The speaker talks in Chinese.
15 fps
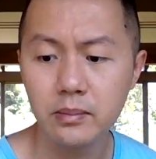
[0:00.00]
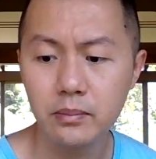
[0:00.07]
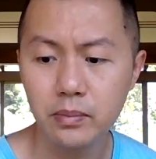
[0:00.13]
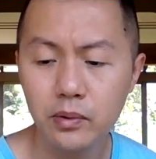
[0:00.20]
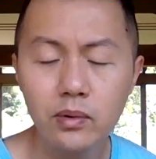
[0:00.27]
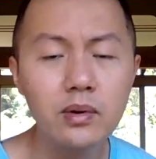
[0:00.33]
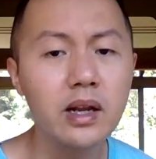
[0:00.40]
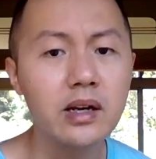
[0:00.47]

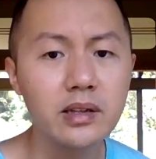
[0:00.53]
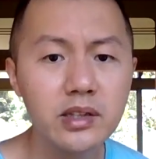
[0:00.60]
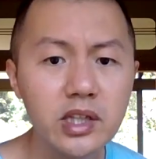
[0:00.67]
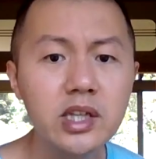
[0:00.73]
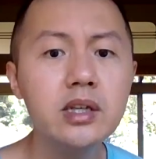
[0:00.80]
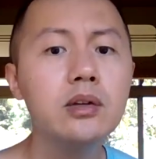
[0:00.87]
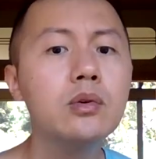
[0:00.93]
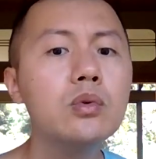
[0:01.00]
不能
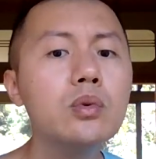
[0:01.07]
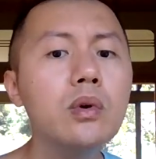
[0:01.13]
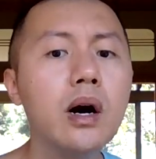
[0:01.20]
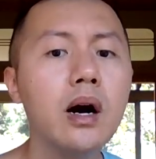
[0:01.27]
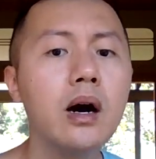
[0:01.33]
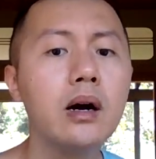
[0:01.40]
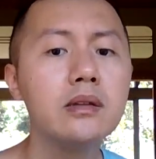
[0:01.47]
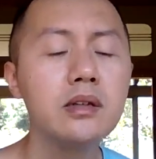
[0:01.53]
低估
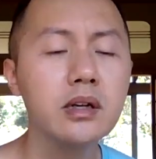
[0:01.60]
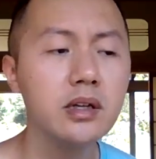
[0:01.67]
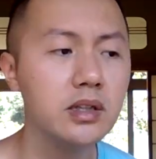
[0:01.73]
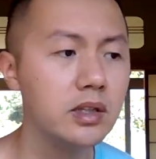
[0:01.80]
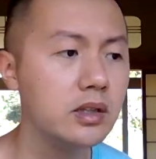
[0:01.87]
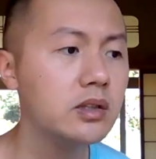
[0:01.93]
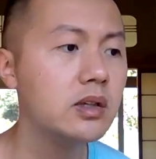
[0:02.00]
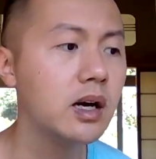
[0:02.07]
啊这个
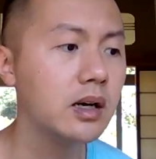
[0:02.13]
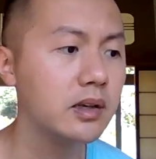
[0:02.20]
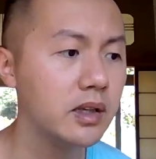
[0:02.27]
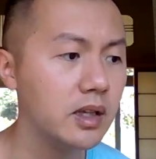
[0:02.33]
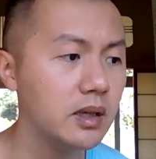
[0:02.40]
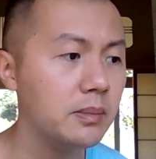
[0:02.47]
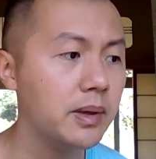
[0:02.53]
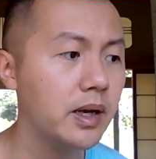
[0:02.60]
影响
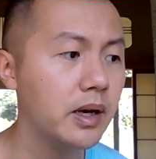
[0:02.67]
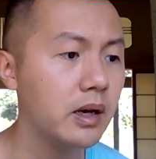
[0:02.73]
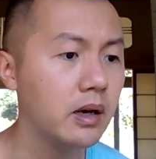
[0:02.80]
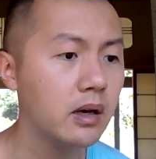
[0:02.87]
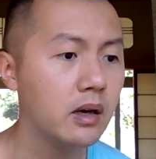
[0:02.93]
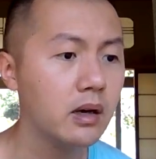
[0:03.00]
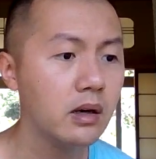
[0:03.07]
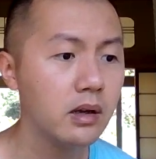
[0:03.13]
里面
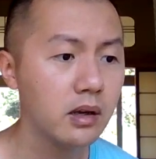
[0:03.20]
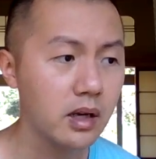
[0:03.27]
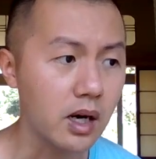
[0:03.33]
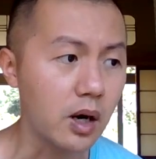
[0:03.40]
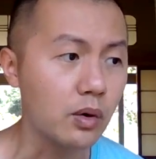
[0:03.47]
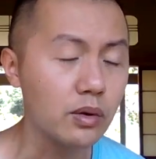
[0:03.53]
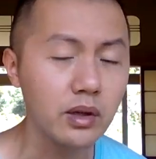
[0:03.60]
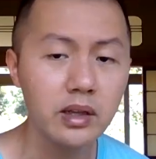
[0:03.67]

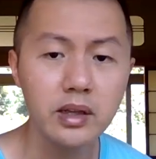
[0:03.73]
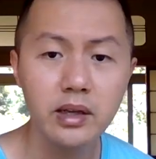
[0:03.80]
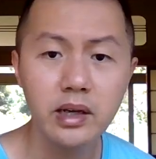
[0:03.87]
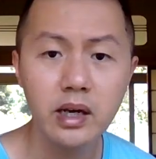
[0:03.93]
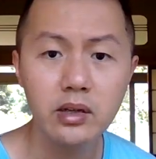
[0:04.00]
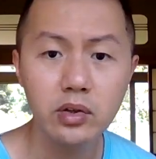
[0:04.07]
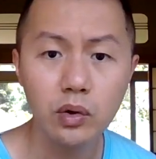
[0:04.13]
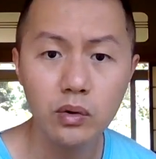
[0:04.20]
搞的，你
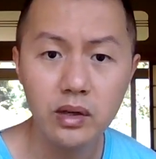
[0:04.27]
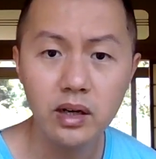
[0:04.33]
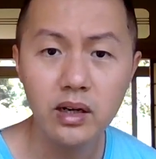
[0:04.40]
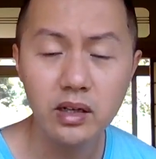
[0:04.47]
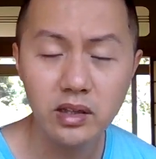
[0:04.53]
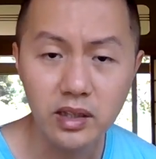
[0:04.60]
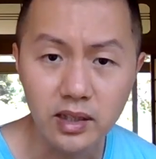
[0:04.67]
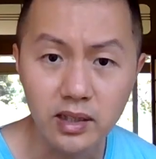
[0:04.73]
看有可
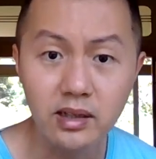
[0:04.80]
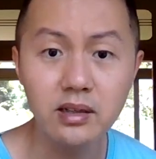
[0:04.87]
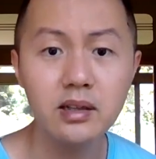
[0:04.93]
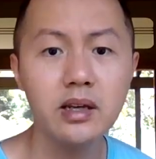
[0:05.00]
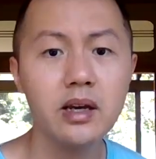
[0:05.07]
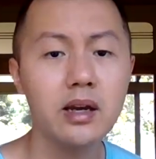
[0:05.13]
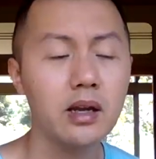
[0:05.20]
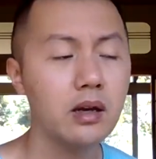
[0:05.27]
能停
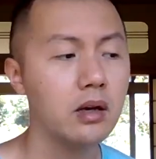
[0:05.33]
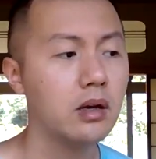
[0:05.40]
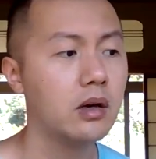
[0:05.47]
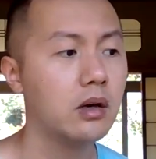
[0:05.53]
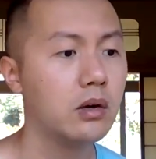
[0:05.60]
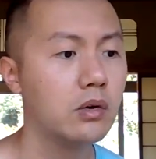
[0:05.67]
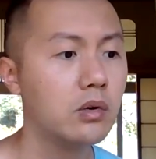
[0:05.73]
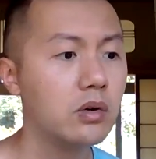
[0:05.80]
电，
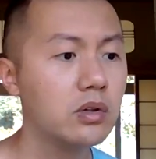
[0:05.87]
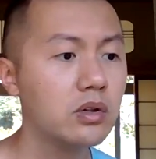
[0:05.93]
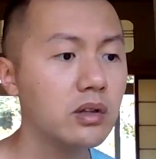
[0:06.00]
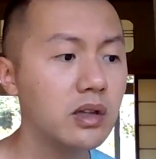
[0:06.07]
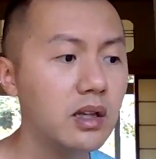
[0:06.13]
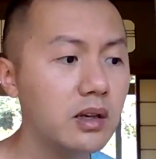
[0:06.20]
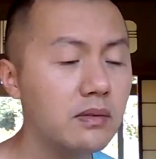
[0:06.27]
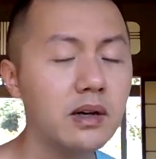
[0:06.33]
或者说
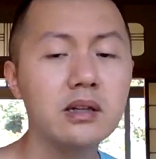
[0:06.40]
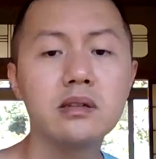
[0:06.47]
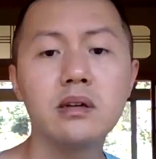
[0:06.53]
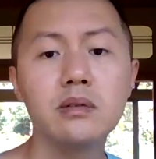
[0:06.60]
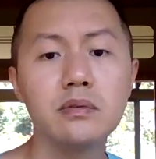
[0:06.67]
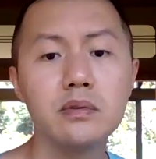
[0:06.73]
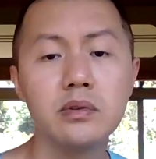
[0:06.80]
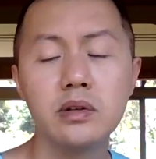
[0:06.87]
地方
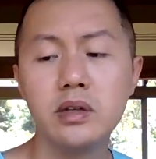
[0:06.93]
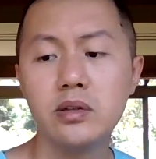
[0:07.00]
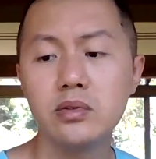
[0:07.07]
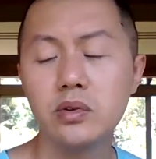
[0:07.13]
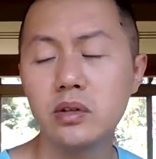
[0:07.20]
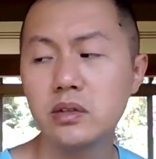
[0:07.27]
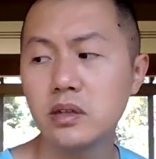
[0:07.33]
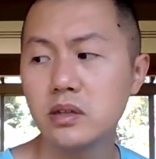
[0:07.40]
政府，你
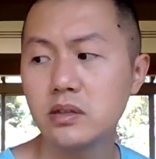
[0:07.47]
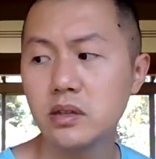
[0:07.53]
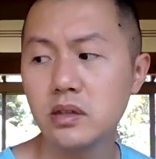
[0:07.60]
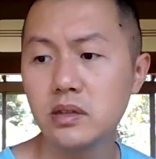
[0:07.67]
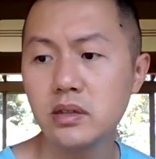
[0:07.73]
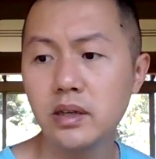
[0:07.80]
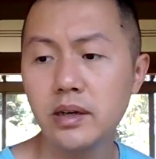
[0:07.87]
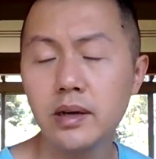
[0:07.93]
说这
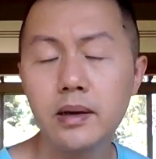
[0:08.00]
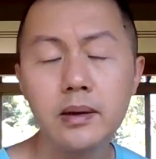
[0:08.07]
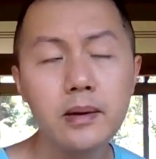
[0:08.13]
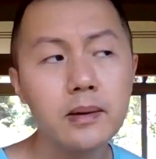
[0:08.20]
这些。